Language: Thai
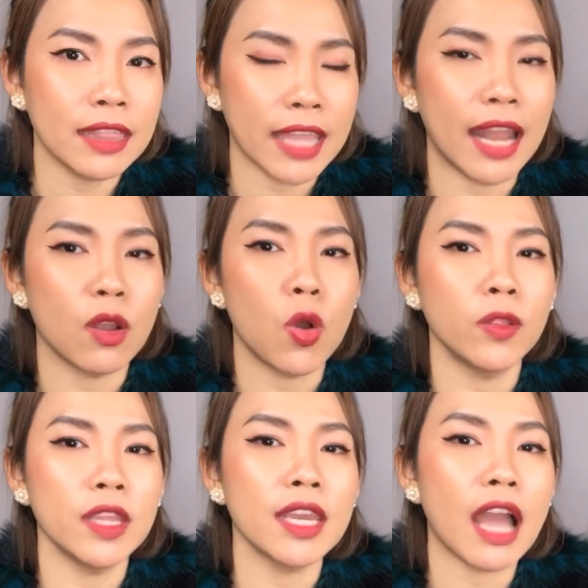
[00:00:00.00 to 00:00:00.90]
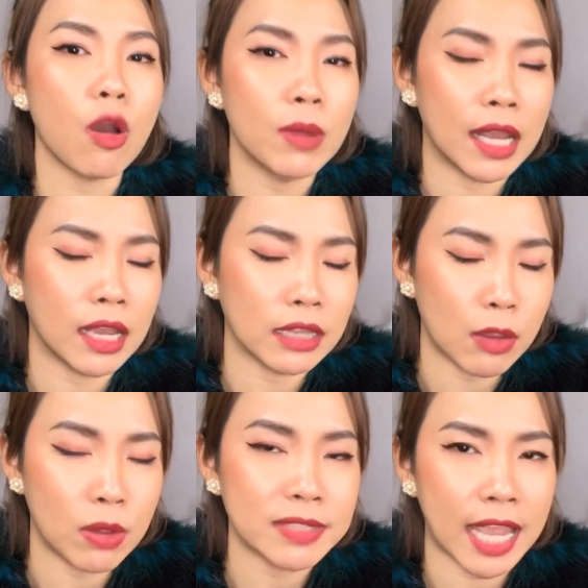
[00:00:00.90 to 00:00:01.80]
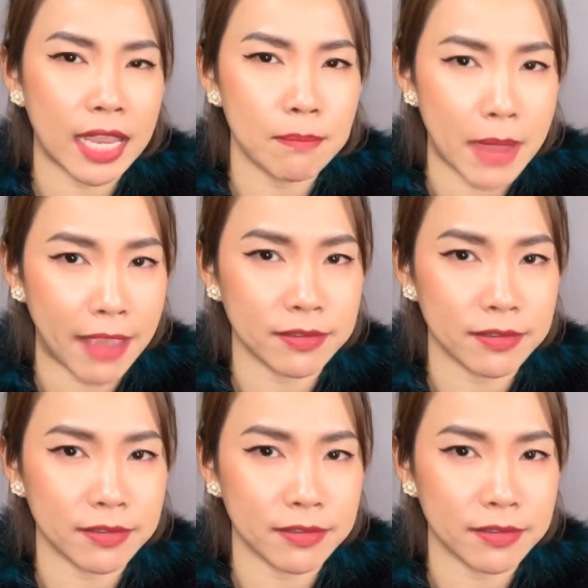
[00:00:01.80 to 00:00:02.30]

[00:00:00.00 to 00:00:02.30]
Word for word: แต่ละคนที่เข้ามาในเว็บไซต์